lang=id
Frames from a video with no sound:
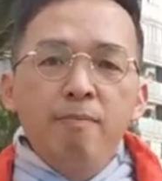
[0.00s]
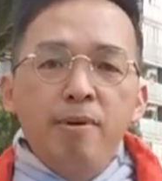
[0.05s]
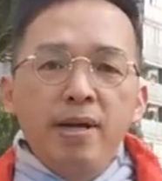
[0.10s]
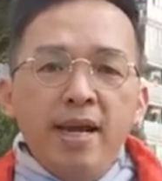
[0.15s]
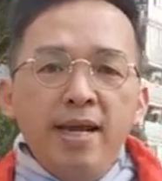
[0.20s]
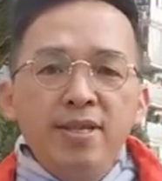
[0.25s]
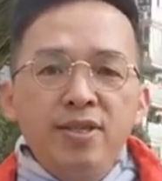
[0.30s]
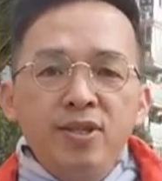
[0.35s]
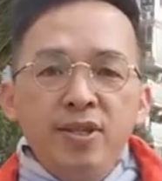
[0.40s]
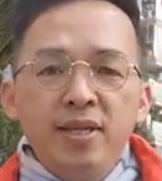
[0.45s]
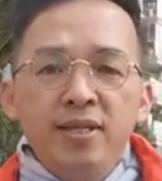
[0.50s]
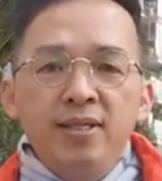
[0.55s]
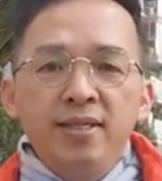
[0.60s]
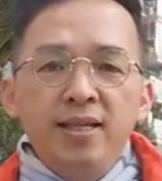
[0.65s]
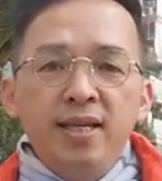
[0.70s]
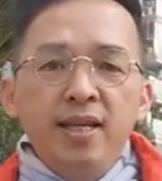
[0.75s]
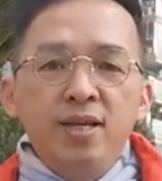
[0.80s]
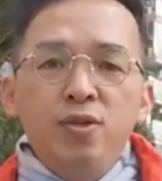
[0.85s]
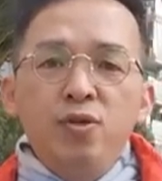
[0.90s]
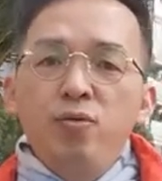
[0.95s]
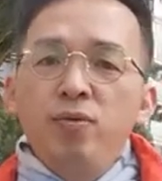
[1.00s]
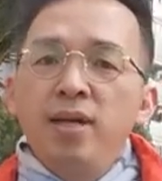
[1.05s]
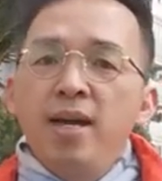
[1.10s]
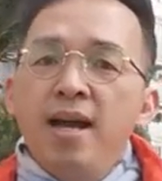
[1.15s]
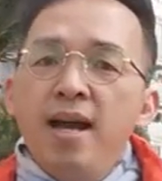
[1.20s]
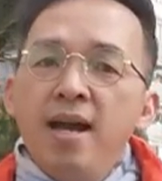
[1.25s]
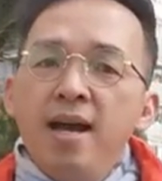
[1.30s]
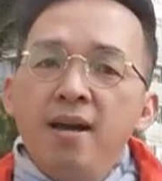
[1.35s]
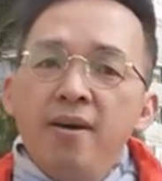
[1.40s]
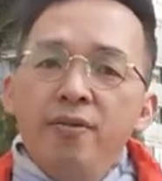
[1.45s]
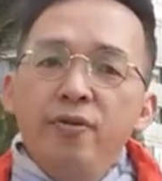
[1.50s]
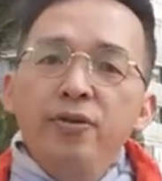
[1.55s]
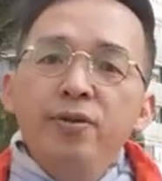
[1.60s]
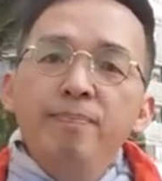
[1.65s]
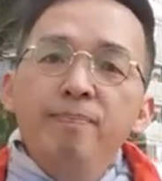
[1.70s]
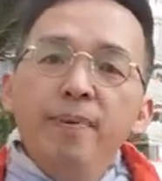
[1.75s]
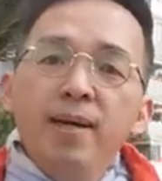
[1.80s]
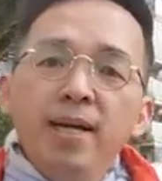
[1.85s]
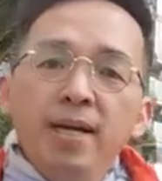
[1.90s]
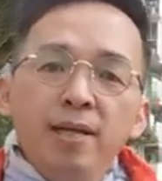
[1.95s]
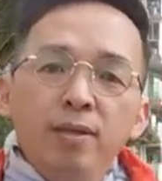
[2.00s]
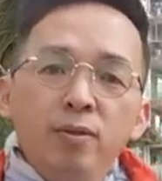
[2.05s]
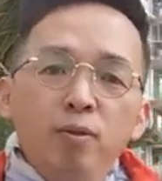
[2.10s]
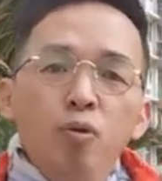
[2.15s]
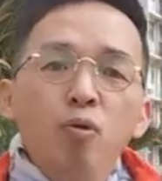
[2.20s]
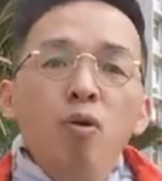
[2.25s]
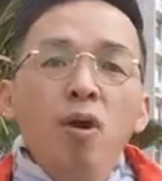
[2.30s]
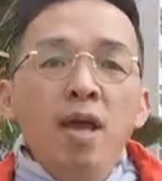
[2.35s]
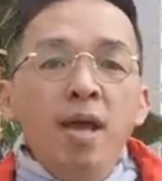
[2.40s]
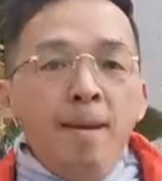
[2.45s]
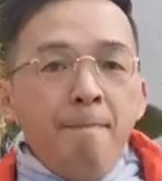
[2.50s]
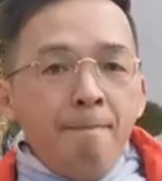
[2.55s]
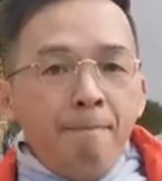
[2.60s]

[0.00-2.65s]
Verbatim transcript: Brian Chesky juga harus mengetuk